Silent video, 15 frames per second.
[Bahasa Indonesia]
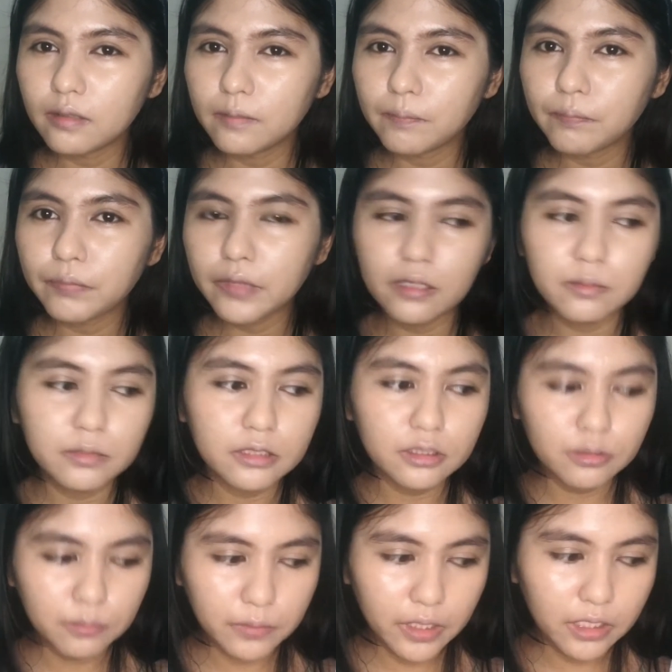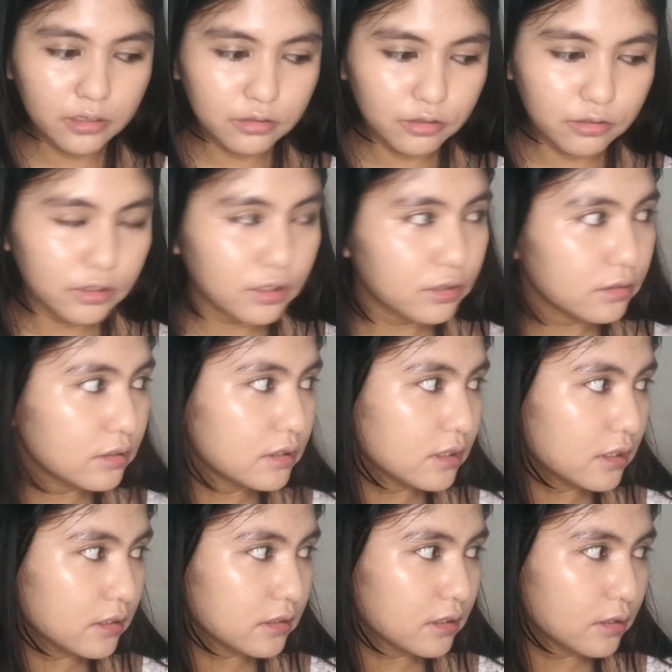nggak begitu matte contohnya juga salah
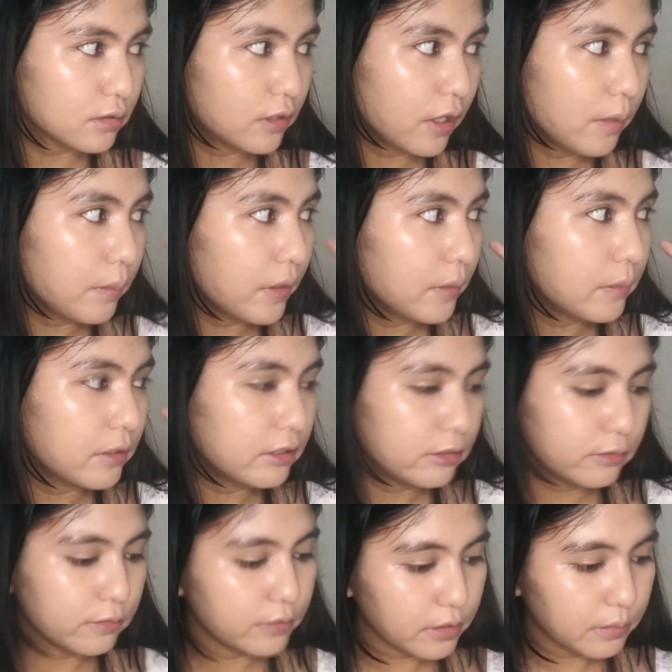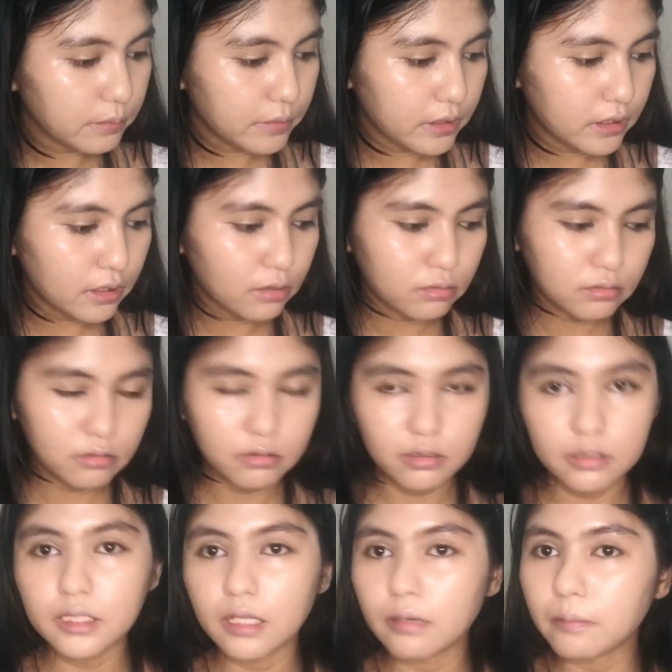satunya Maybelline Fit Me aku juga
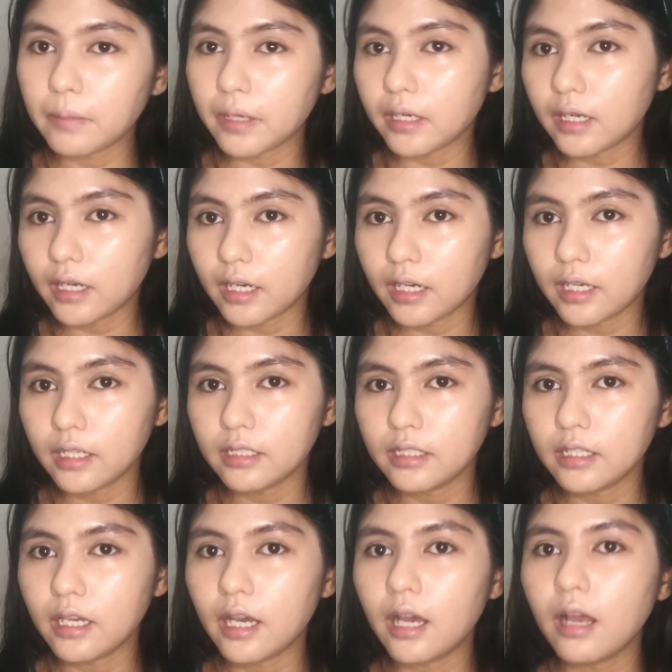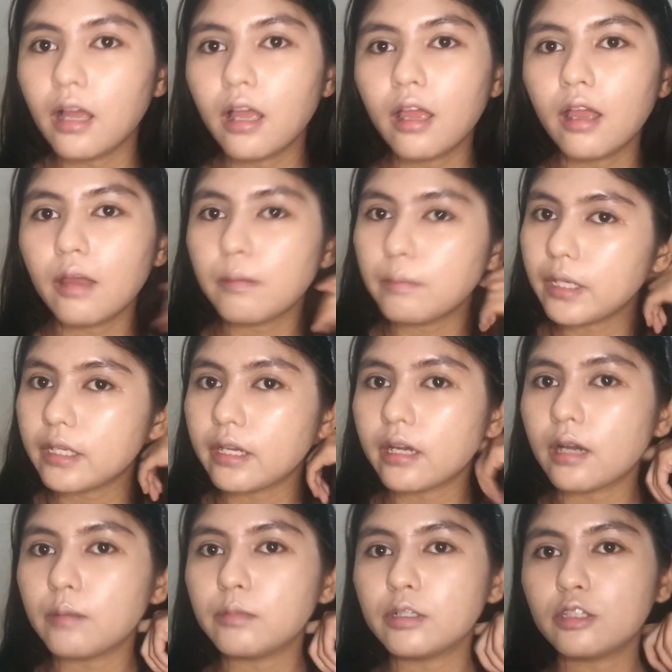sering pakai dia matte yang nggak
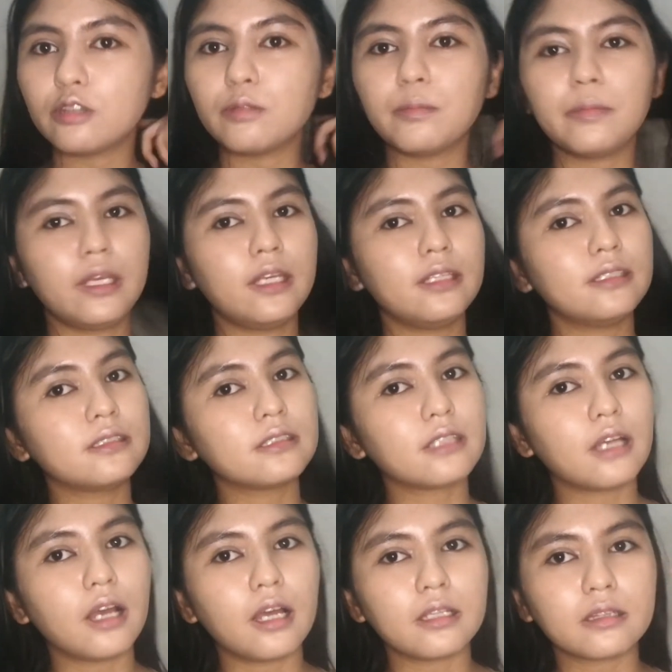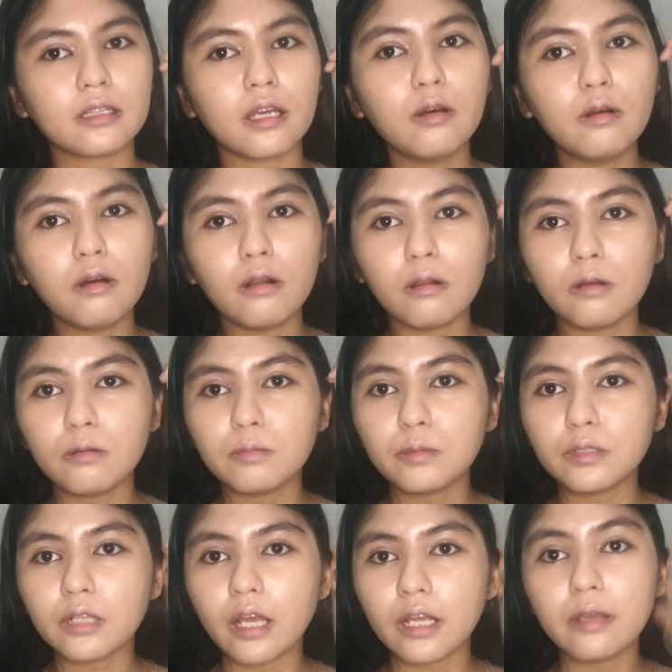begitu matte atau kalaupun
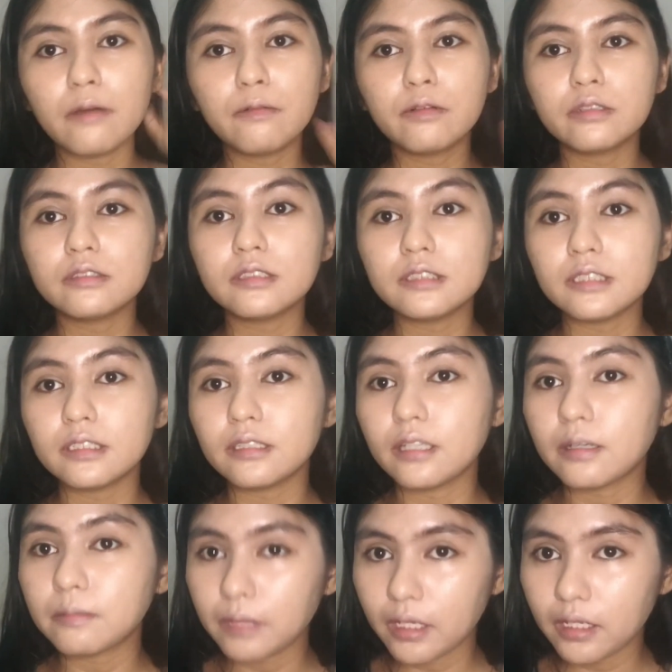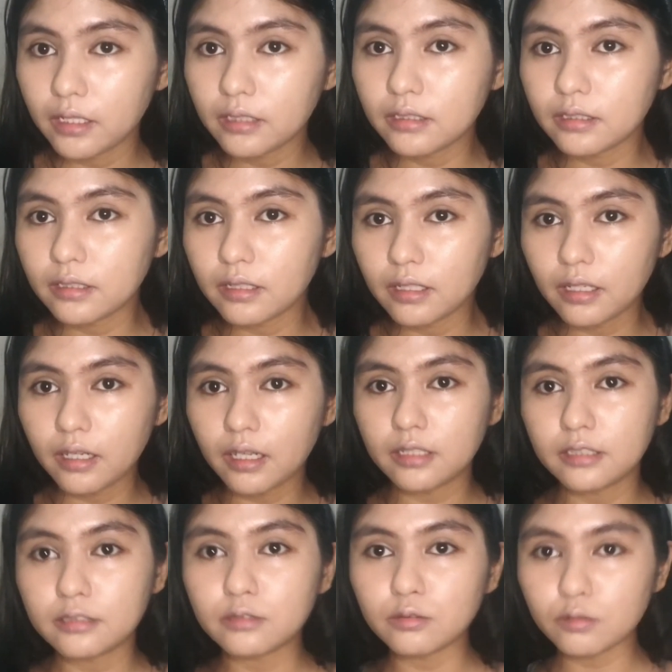ada foundation yang matte yang kalian
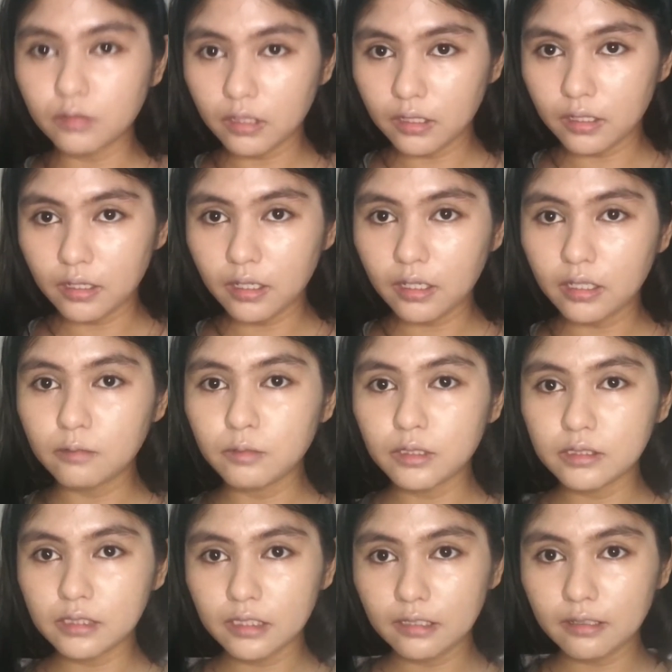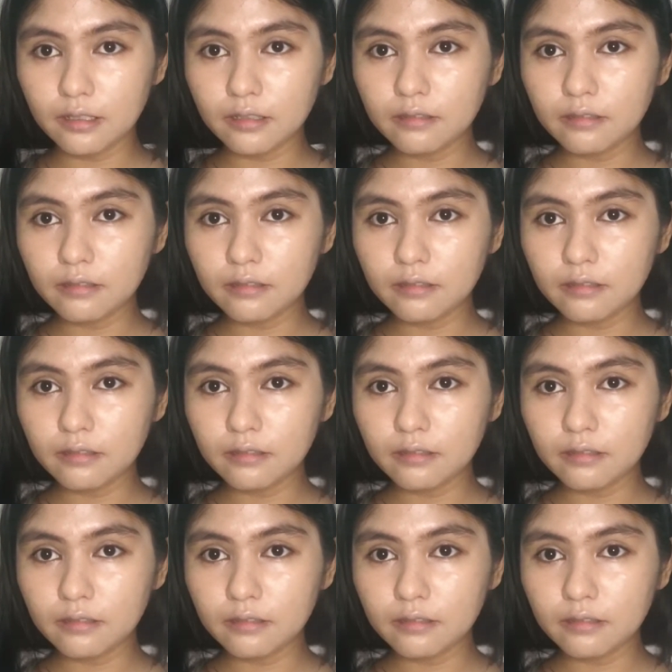suka karena biasanya kan